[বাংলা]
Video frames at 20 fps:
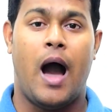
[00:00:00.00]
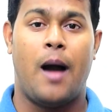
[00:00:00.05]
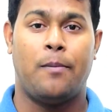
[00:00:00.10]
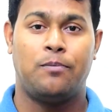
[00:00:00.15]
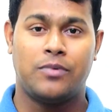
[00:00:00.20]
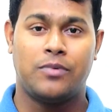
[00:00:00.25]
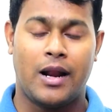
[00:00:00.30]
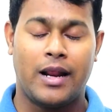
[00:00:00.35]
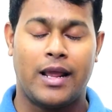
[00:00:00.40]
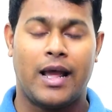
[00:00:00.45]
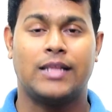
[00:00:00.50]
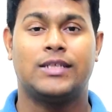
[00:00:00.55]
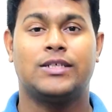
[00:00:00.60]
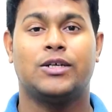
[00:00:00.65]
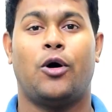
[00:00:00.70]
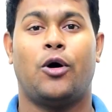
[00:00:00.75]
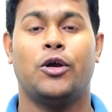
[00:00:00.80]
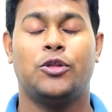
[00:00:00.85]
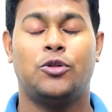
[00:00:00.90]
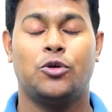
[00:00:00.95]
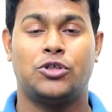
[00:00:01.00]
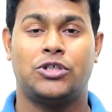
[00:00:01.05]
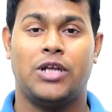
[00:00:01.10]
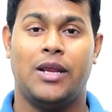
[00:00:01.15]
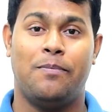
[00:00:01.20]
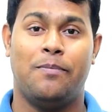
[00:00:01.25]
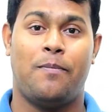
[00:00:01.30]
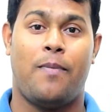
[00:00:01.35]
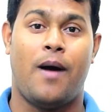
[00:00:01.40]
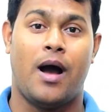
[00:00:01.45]
আপনার কাছে হয়তো
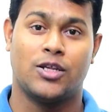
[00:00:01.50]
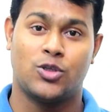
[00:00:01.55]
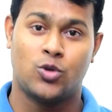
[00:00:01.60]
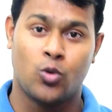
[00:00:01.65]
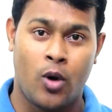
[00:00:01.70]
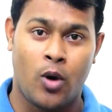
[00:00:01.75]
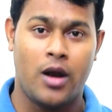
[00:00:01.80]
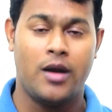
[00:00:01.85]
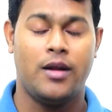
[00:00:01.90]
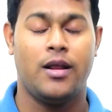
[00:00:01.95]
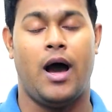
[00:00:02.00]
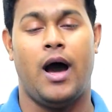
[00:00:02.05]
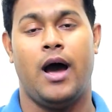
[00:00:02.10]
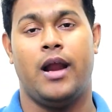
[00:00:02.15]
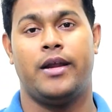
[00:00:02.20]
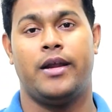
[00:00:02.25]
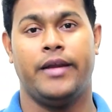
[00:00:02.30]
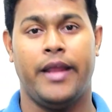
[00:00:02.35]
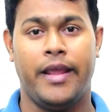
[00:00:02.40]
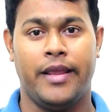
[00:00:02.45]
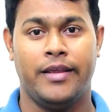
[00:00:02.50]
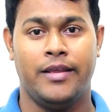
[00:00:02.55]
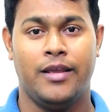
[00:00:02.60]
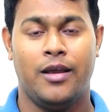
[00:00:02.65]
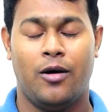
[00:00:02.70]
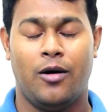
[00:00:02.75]
সেই পাসওয়ার্ড পাসওয়ার্ড আর নেই